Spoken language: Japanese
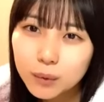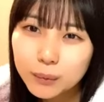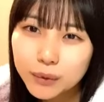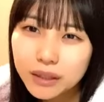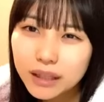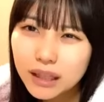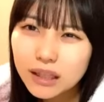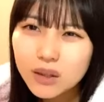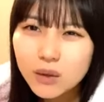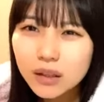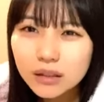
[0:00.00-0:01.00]
でも出会え
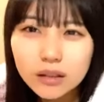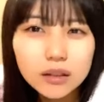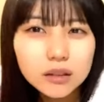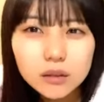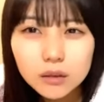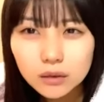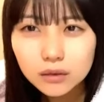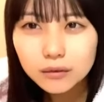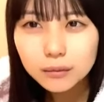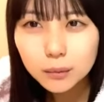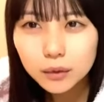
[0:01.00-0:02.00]
てよかったですよ、
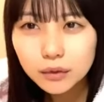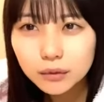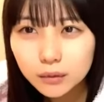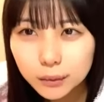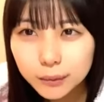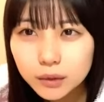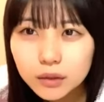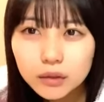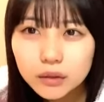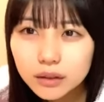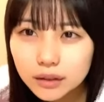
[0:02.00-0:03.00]
面
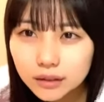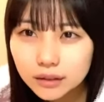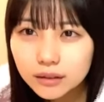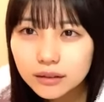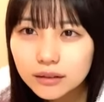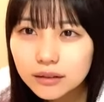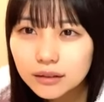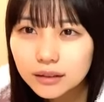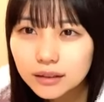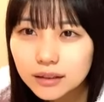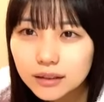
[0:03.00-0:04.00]
白いです
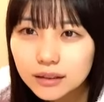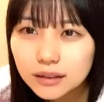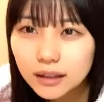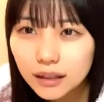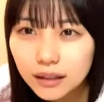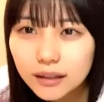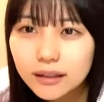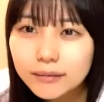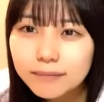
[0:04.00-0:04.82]
はい